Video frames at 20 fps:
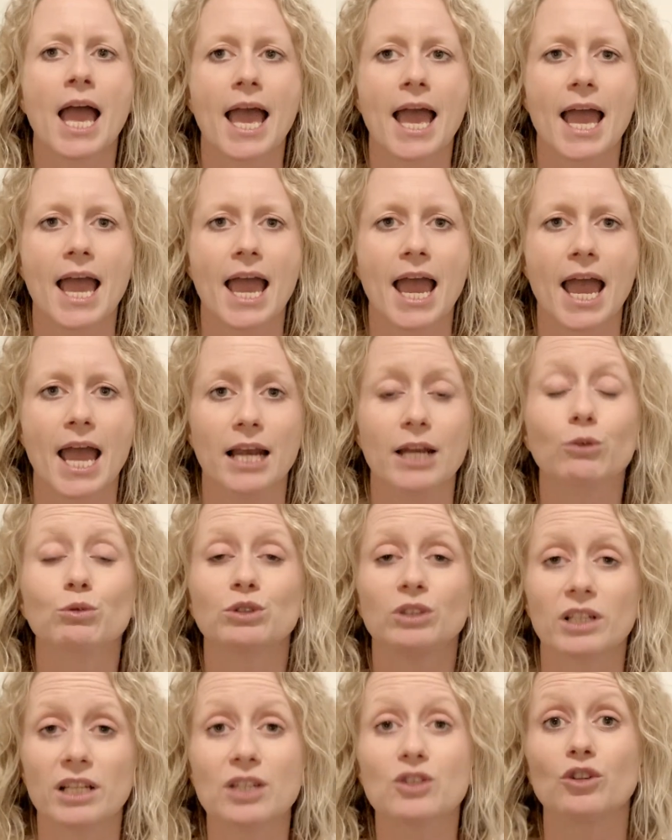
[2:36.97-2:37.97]
eh, le
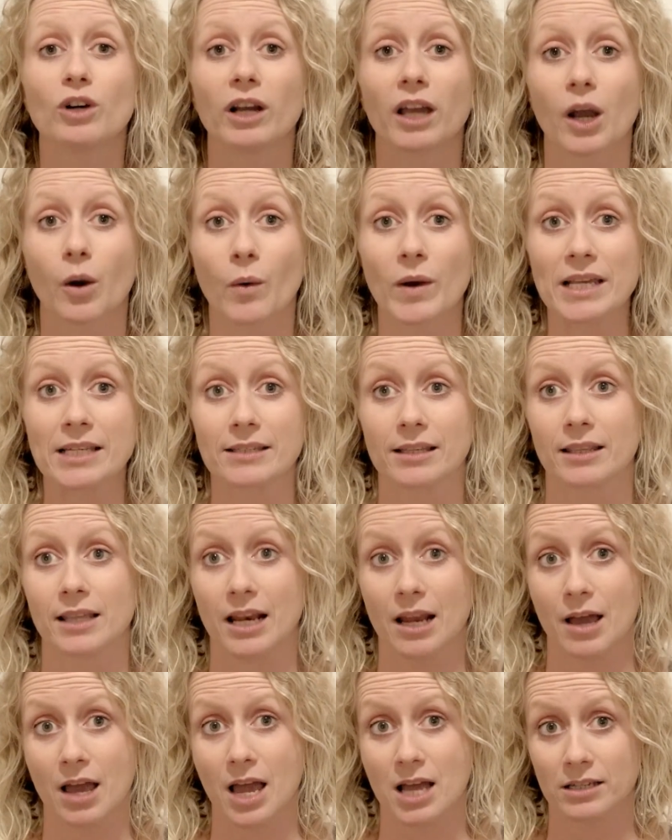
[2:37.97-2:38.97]
utilizzo anche questa
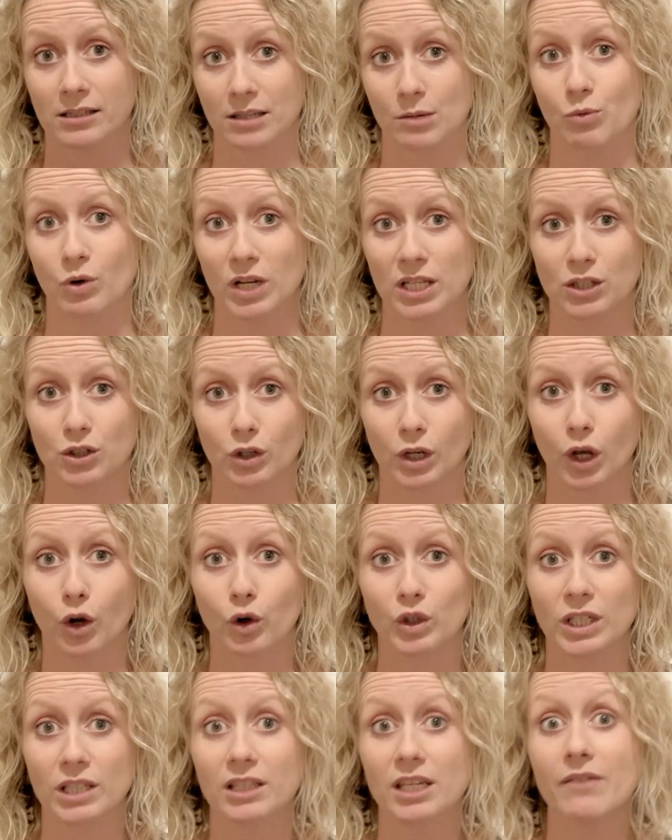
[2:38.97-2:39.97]
nella stimolazione
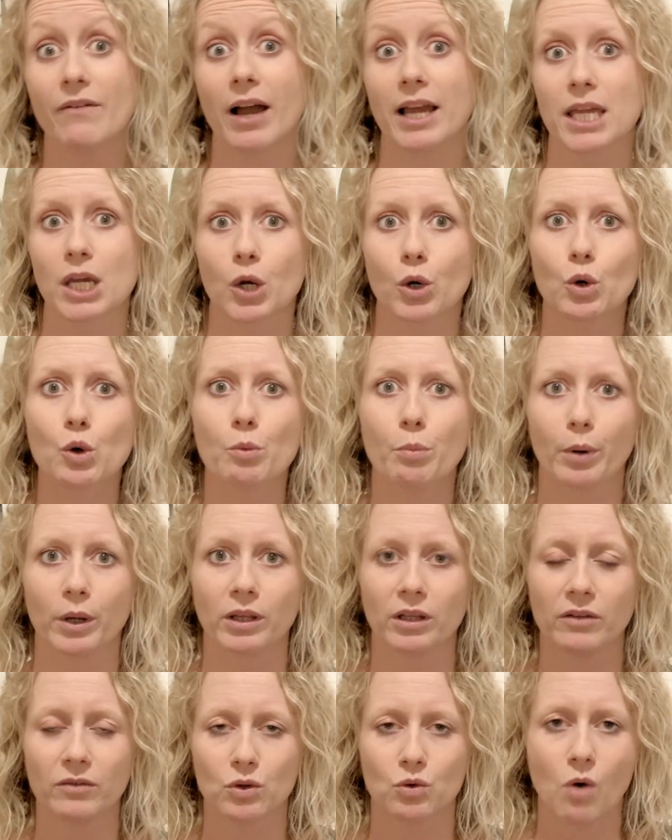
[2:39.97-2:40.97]
cognitiva in gruppo
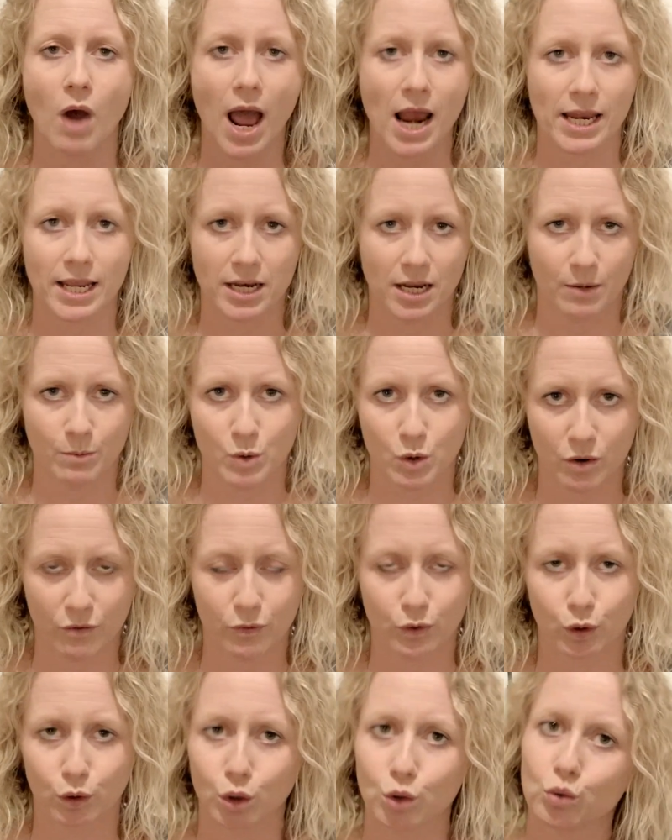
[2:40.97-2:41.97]
individuale nel mio
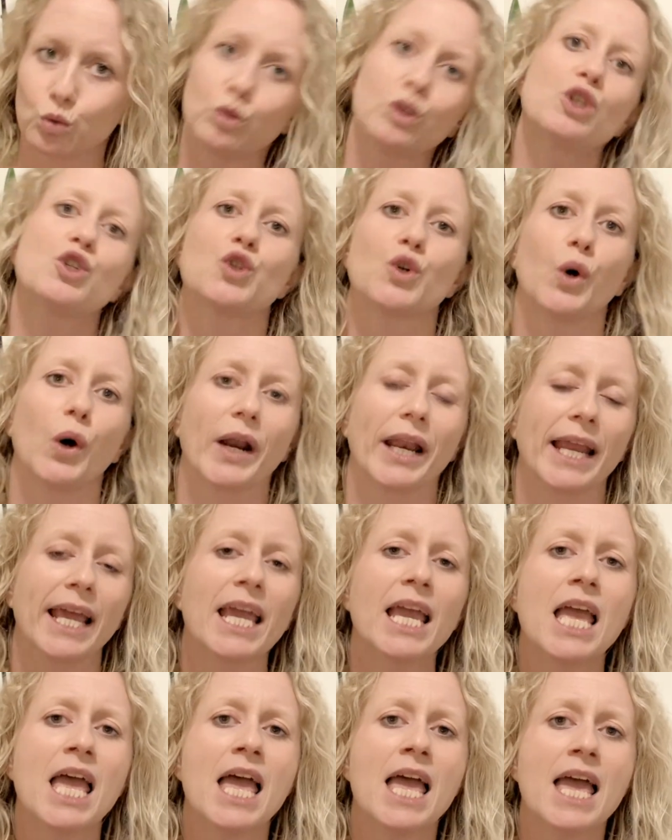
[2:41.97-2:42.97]
lavoro lavoro di tutti i
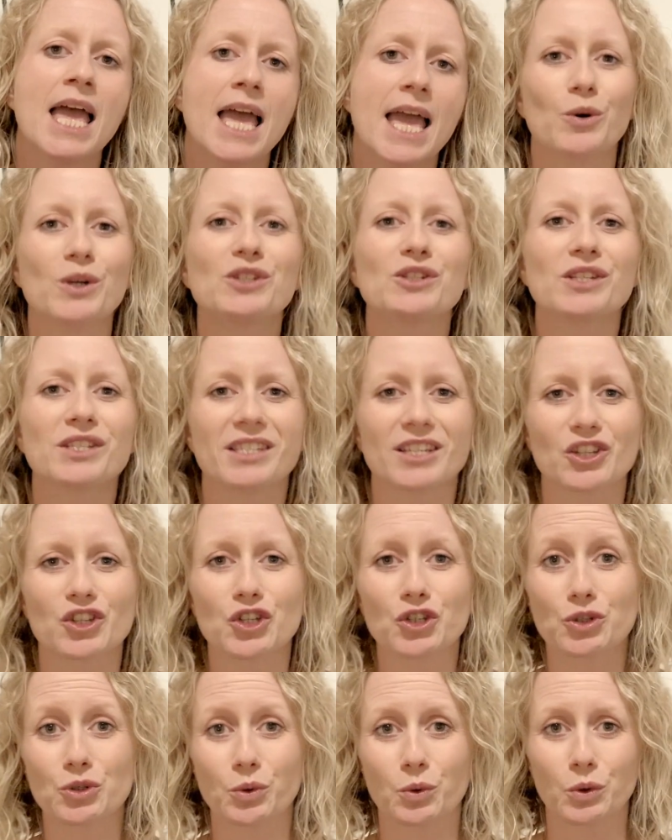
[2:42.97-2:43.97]
giorni, questo
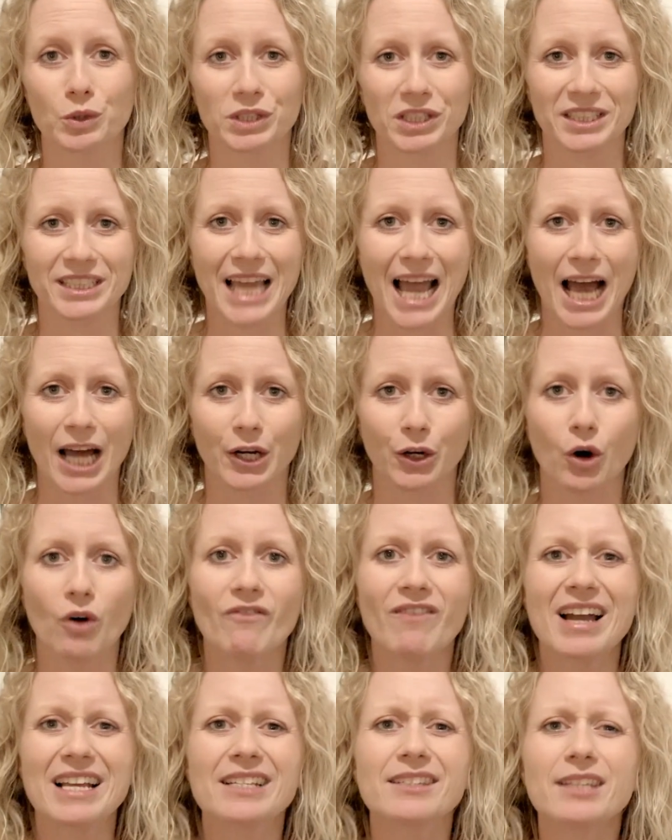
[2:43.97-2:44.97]
esercizio
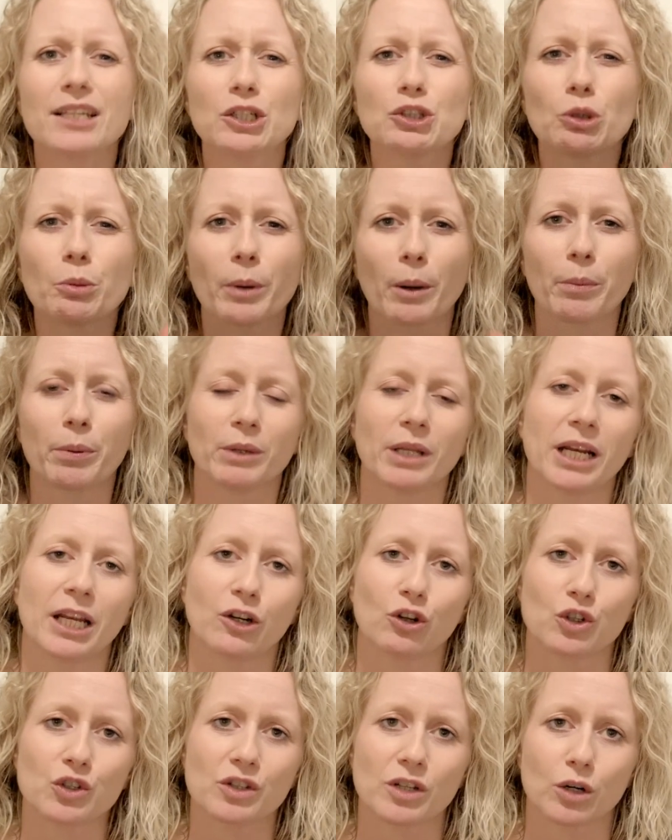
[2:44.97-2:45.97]
quotidiano va inserito proprio
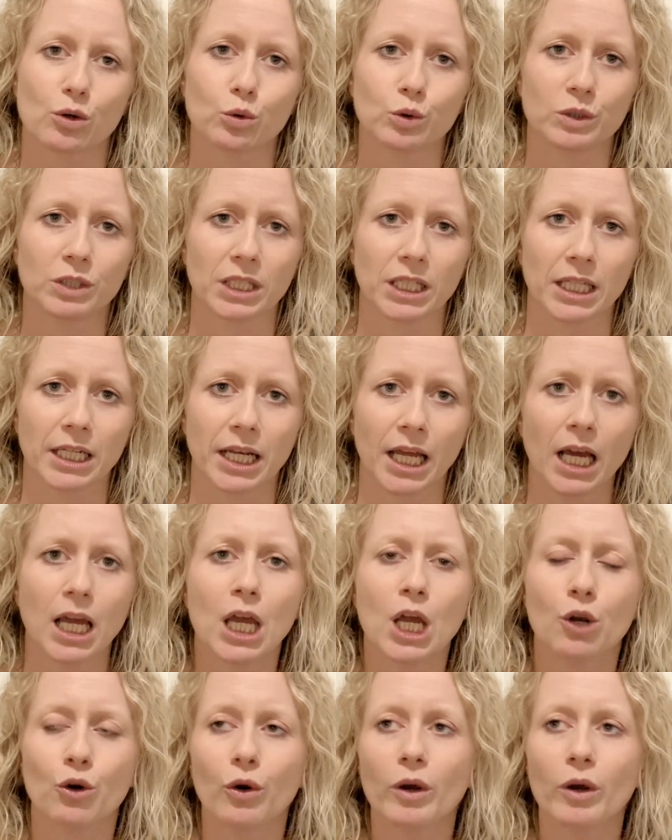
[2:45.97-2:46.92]
nella nostra routine.